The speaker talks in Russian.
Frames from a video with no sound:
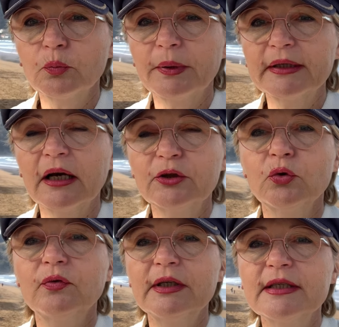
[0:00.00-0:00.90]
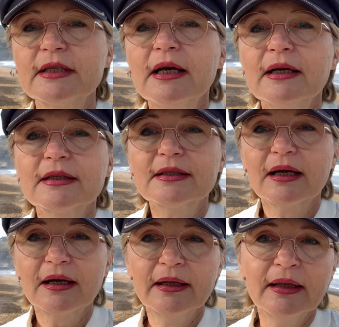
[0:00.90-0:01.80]
подготовились
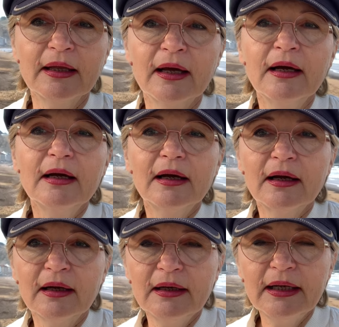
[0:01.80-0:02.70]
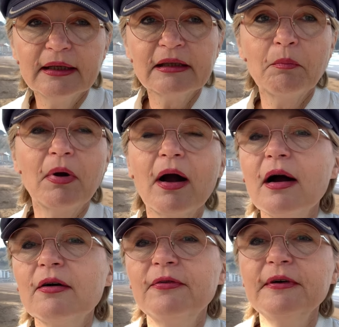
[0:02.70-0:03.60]
заранее э, летом,
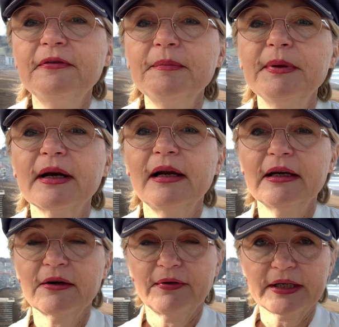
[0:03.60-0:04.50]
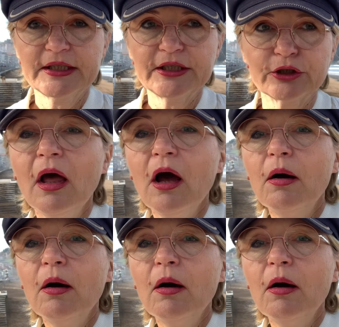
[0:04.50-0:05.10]
как вы выбирали квартиру.